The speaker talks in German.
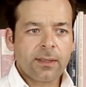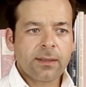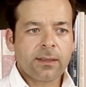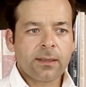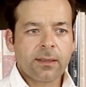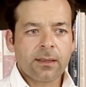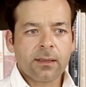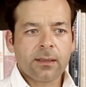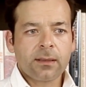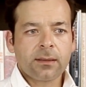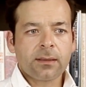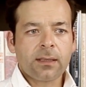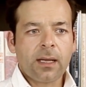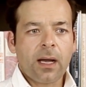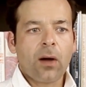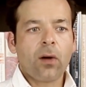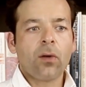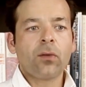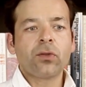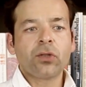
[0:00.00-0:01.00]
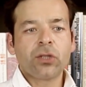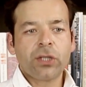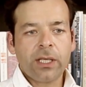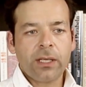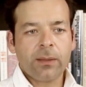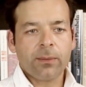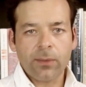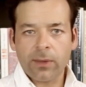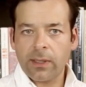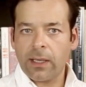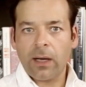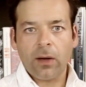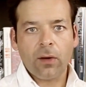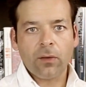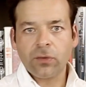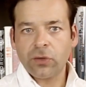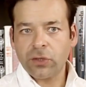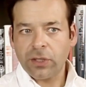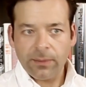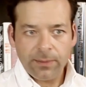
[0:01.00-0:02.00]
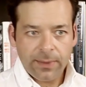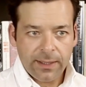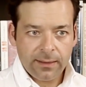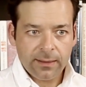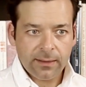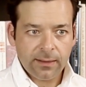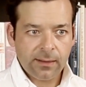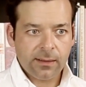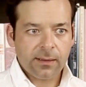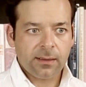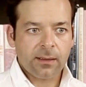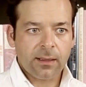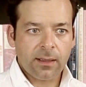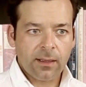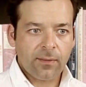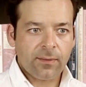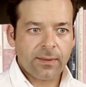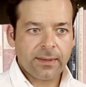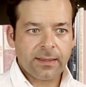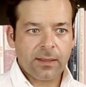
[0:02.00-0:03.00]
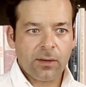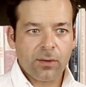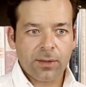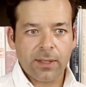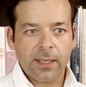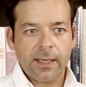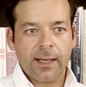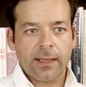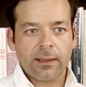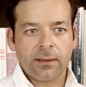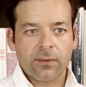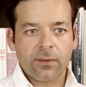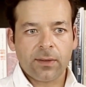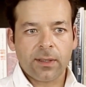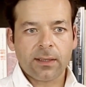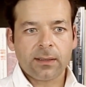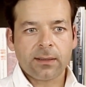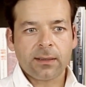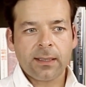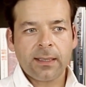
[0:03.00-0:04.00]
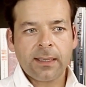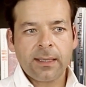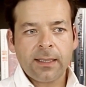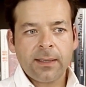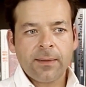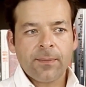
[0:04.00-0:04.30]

dieses Aufschieben oder Aufschiebitis, äh, wie es auch genannt wird,